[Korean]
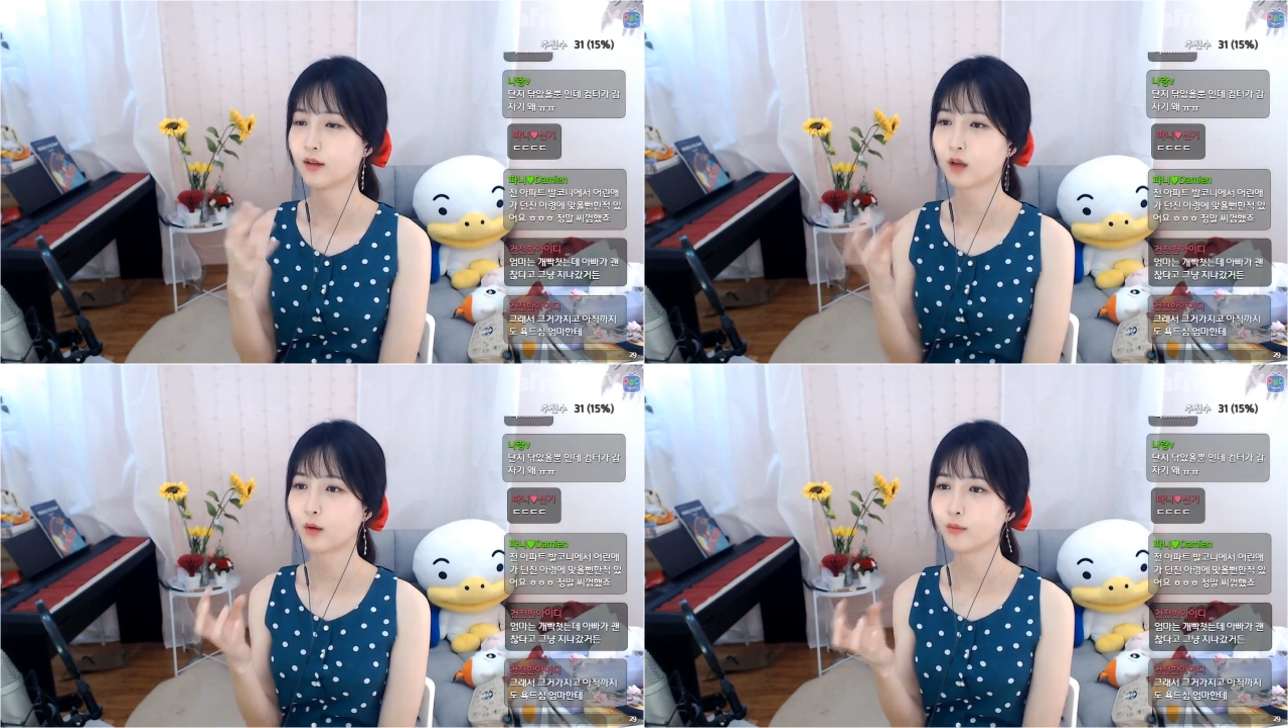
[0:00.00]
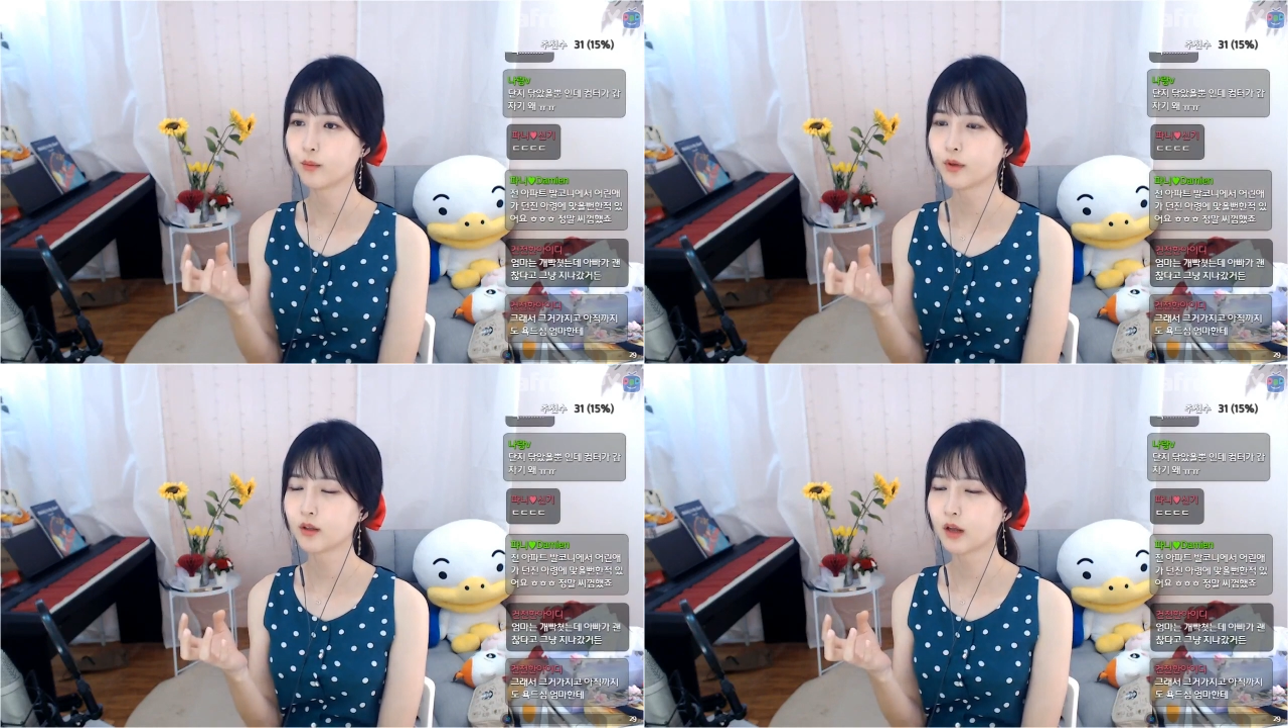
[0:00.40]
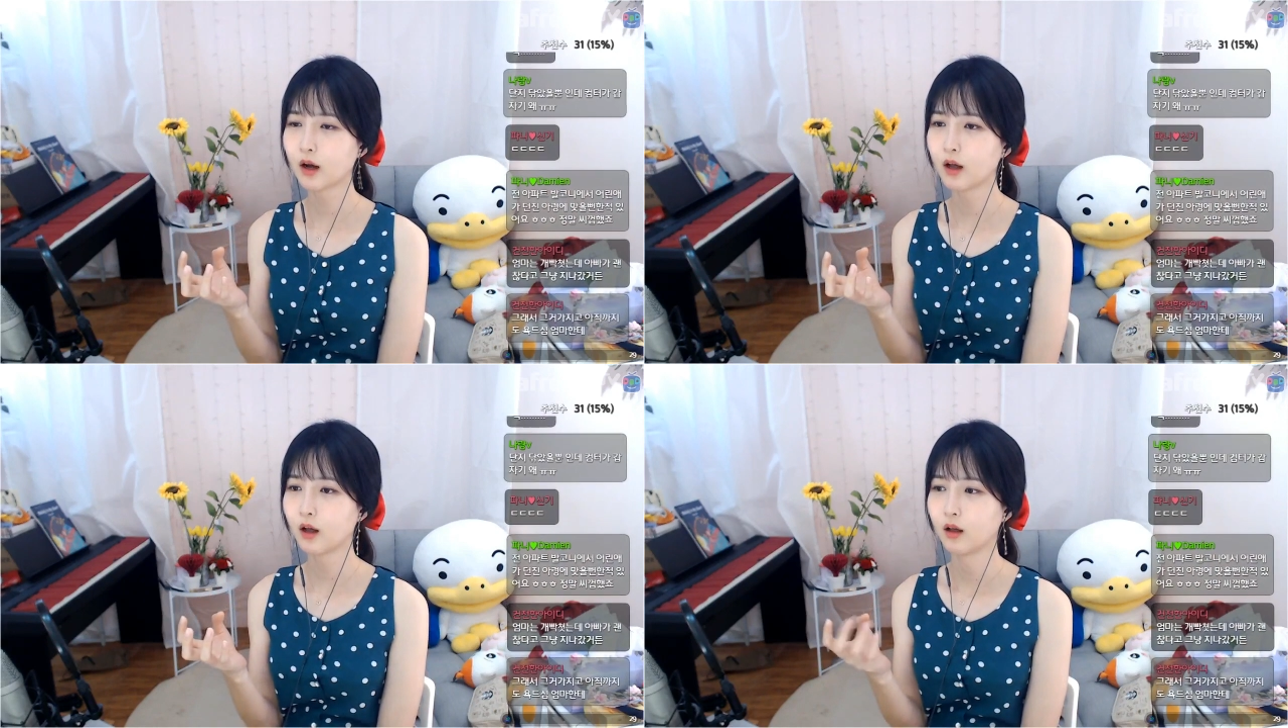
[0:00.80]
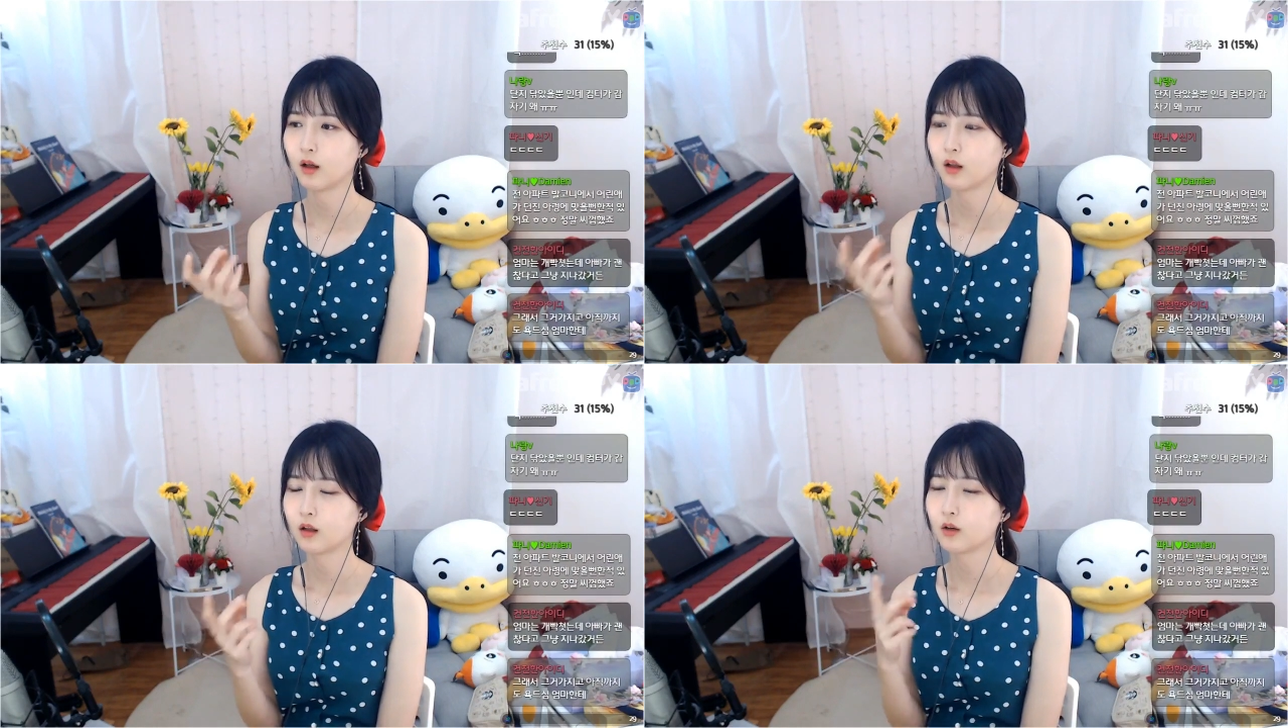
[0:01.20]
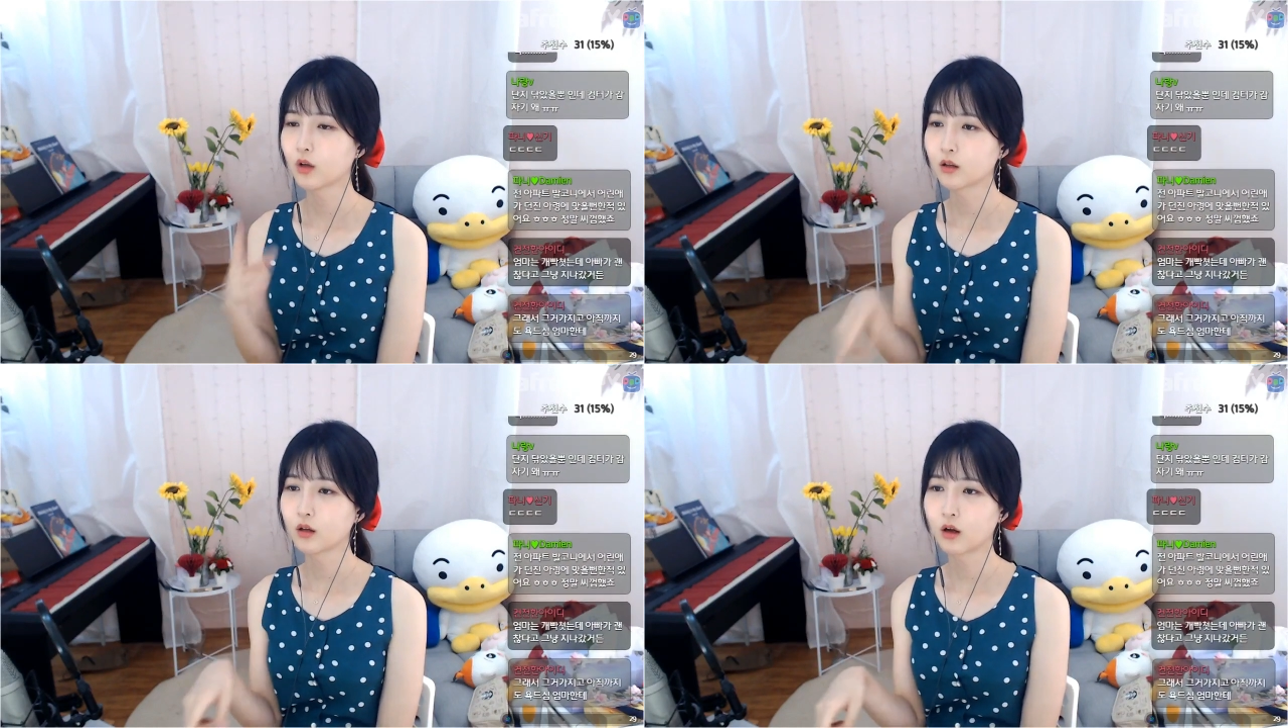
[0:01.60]
담배 피다가
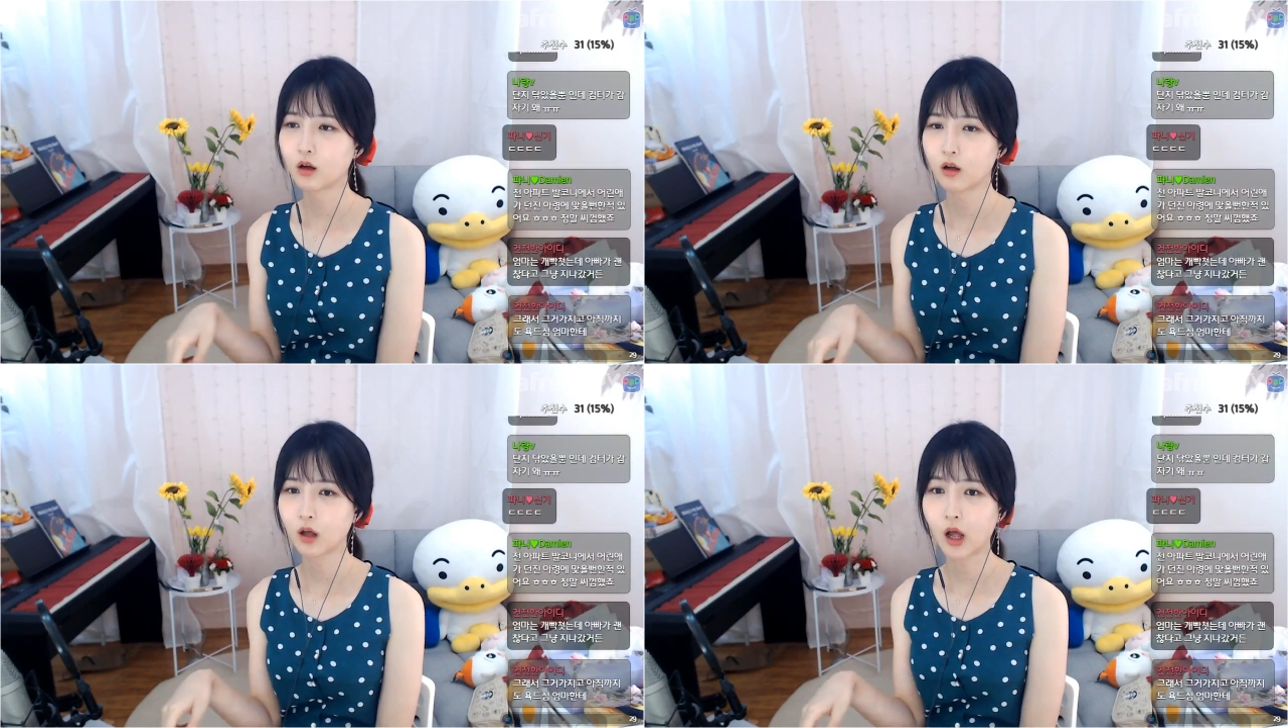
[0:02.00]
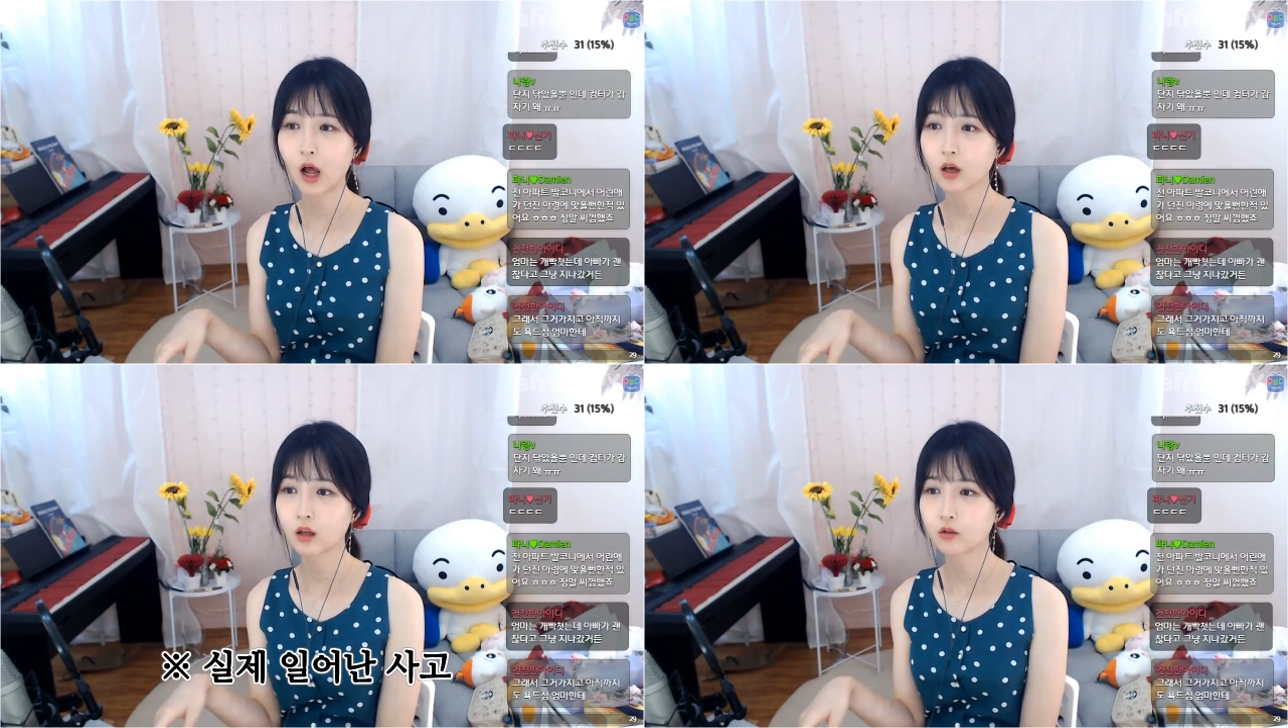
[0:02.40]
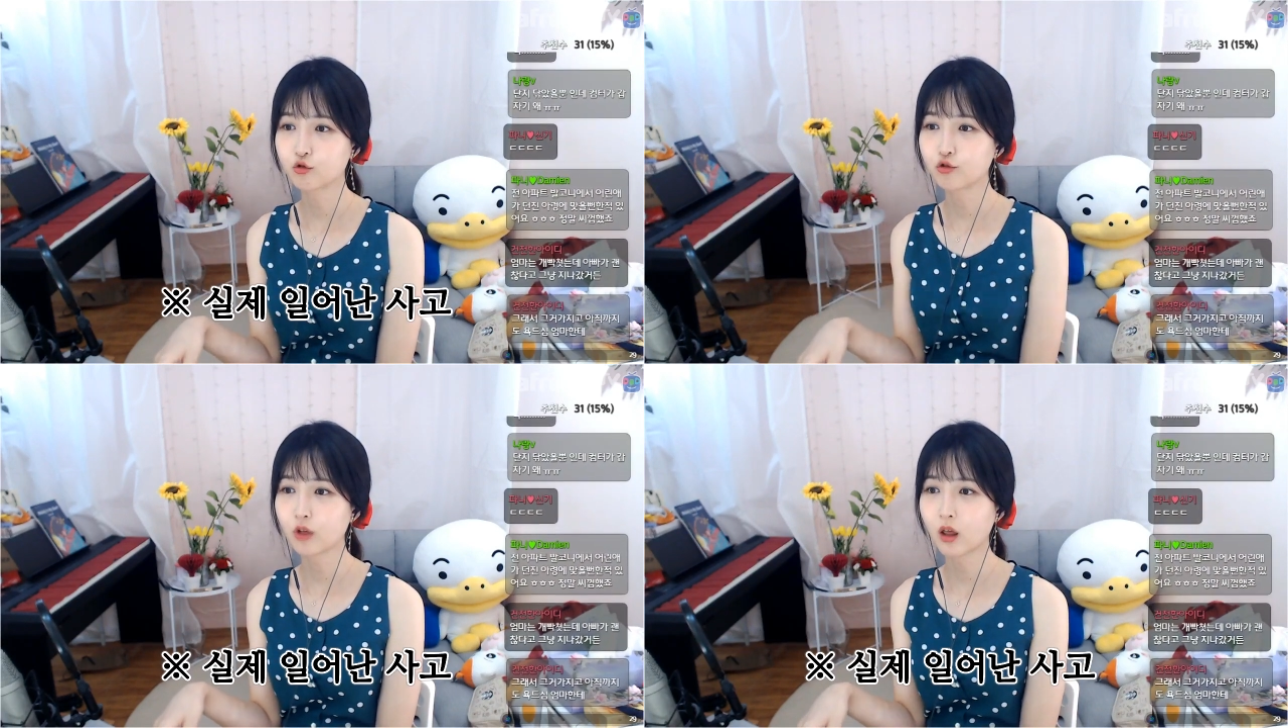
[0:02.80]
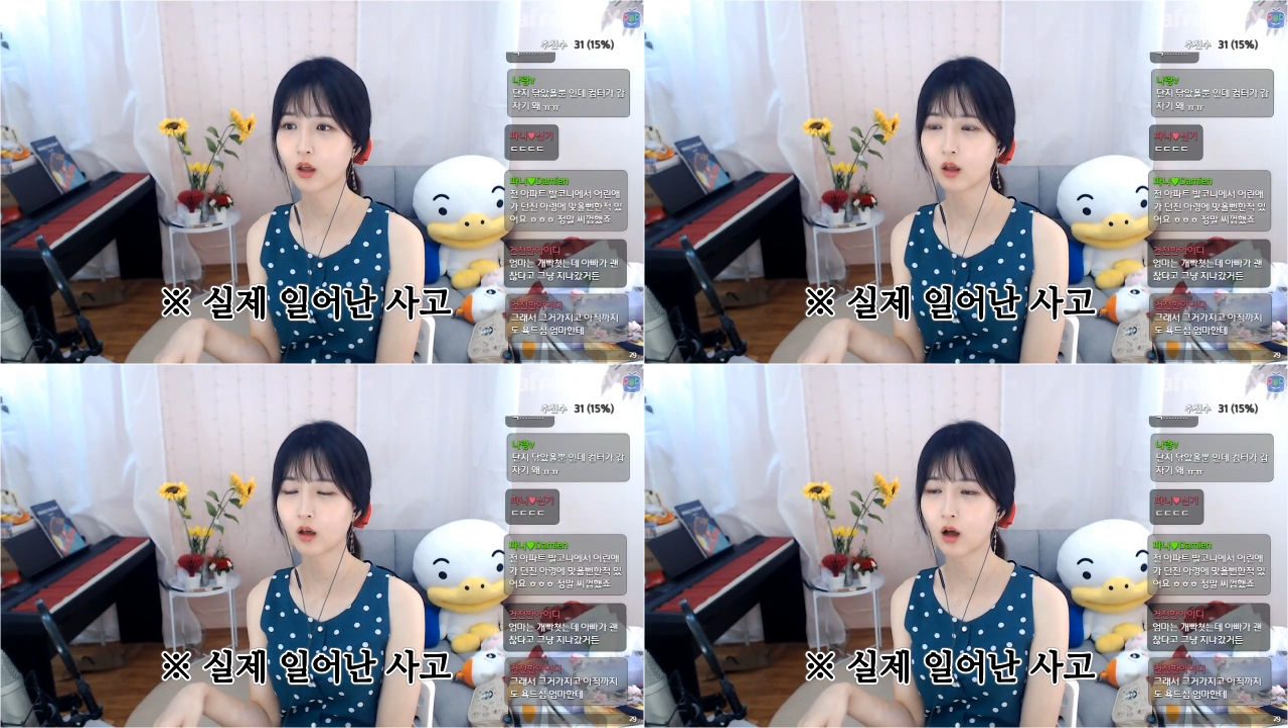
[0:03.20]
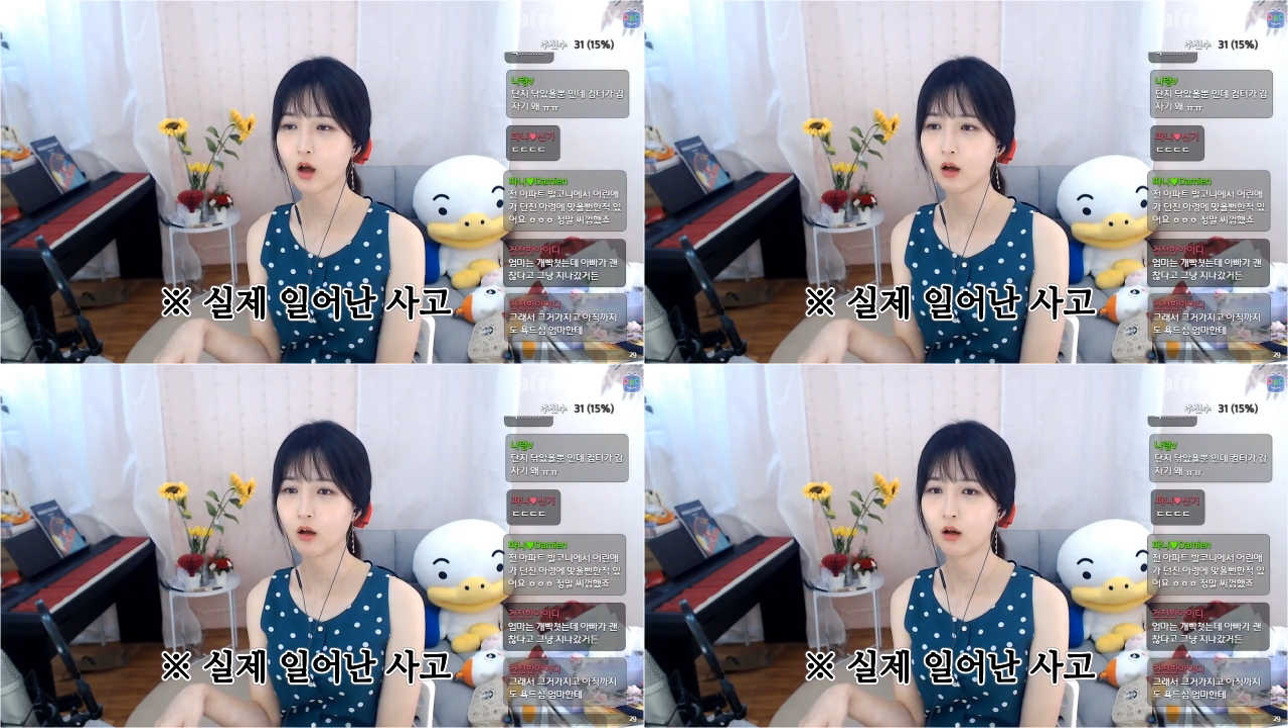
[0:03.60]
이렇게 하다가 아기
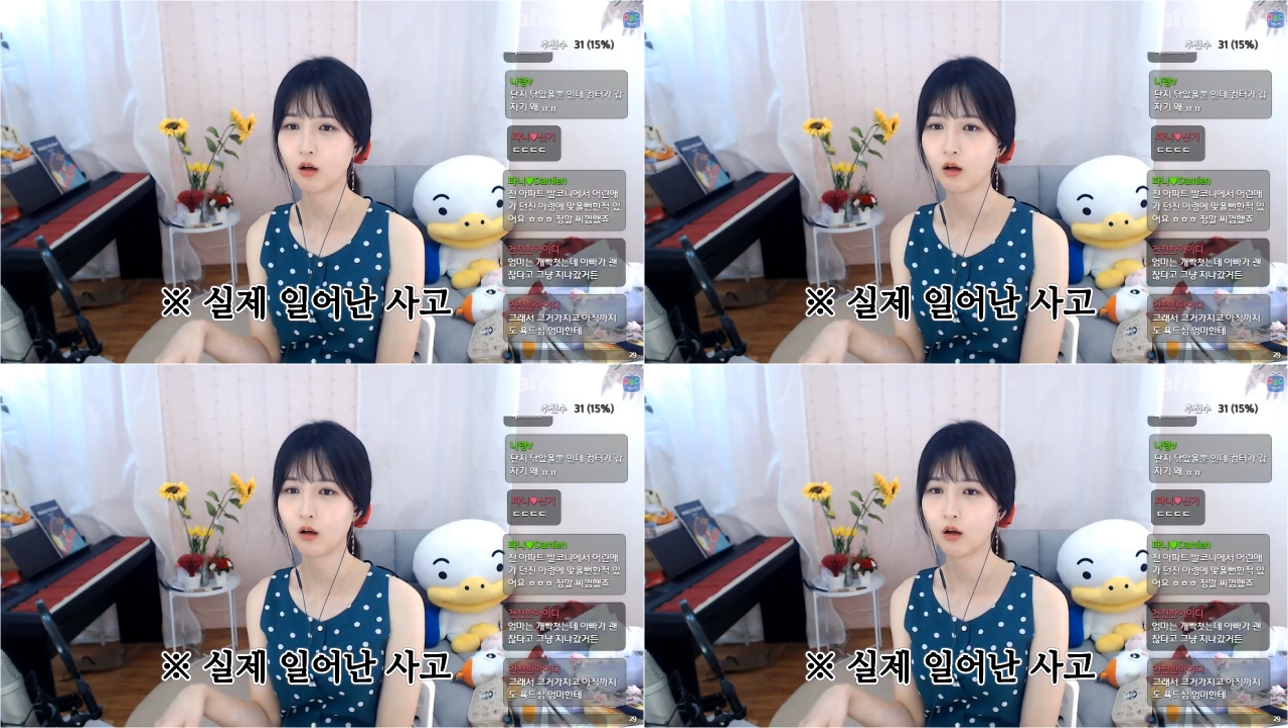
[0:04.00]
눈에인가?